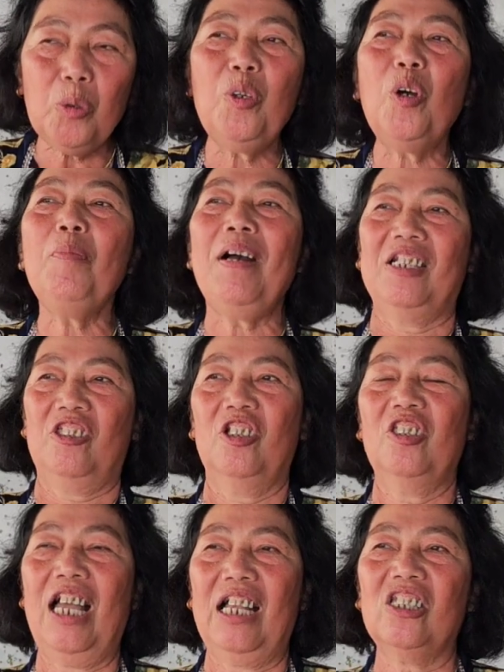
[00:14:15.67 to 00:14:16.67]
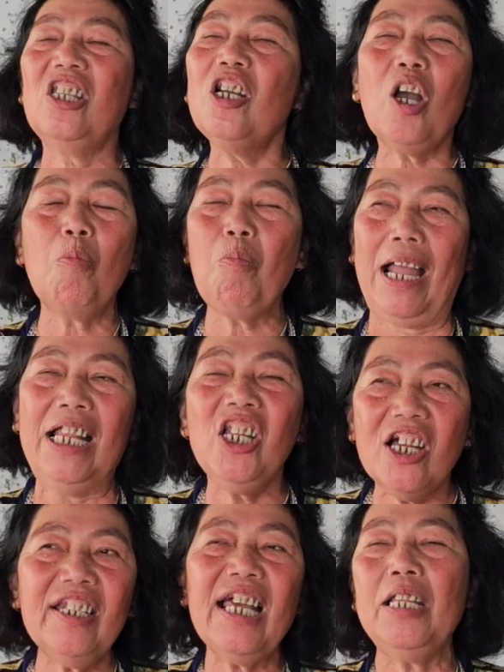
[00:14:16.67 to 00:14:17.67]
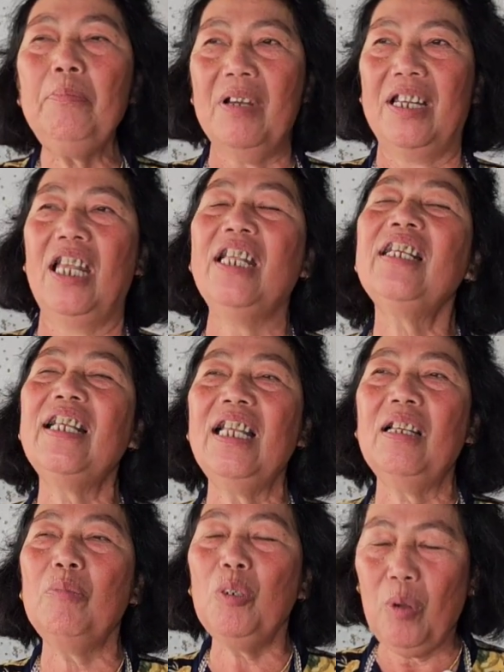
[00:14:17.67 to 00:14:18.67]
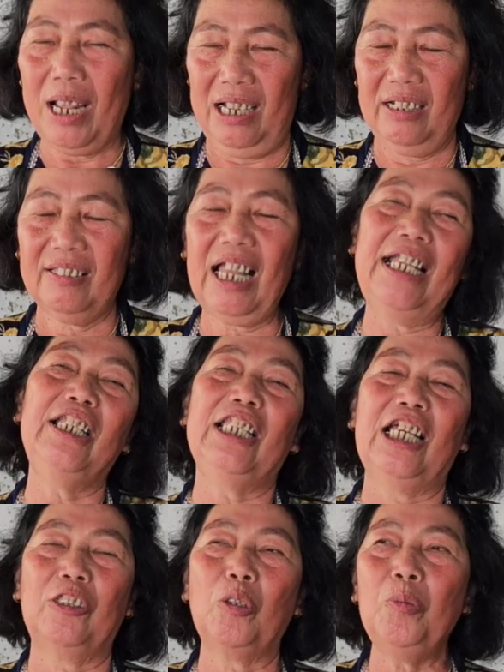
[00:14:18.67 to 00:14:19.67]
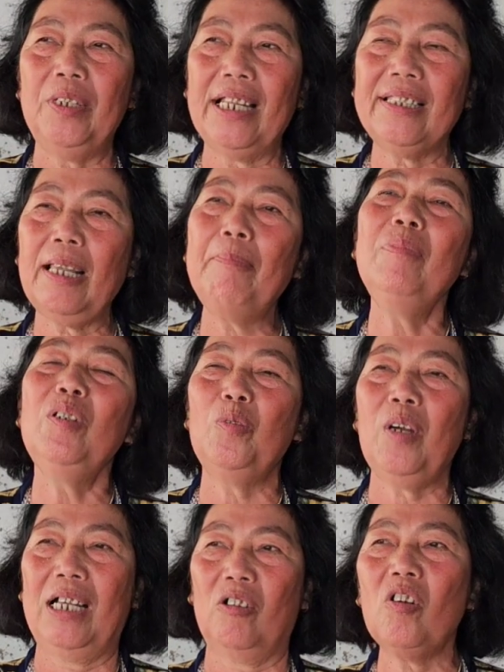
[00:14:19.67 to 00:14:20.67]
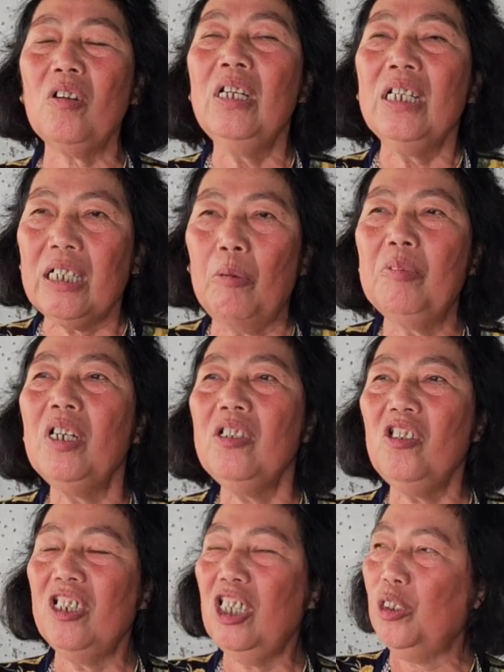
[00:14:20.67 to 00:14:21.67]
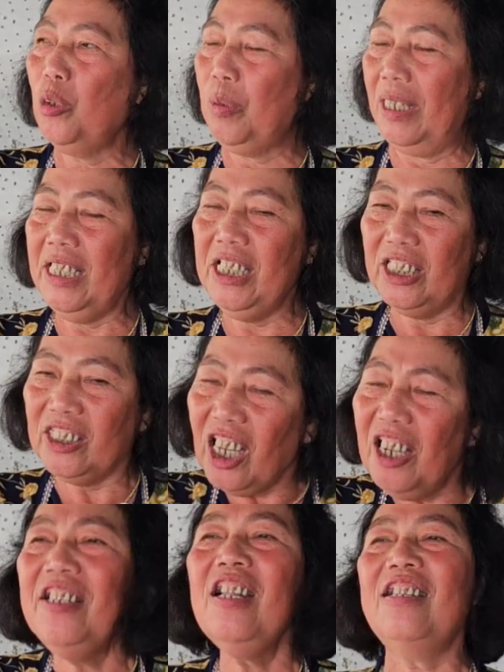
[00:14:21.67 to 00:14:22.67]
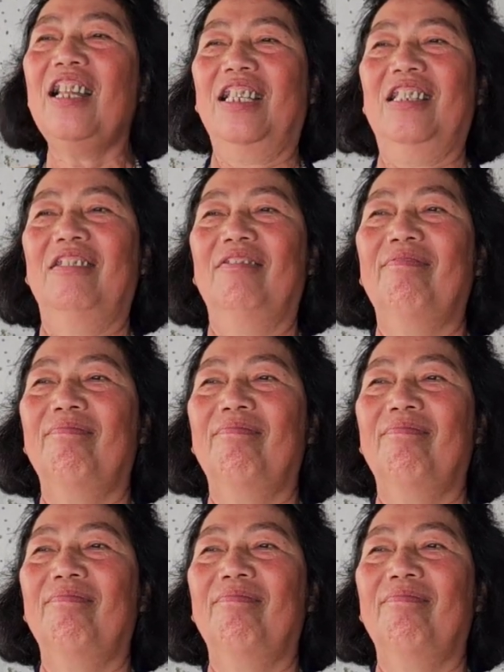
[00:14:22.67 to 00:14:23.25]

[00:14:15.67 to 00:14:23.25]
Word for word: tôi nói bằng sự thật chứ không phải lên đây mà để khen minh hoàng tại là tôi đã chấm minh hoàng có công đức cho nên tôi phải đi tới nơi này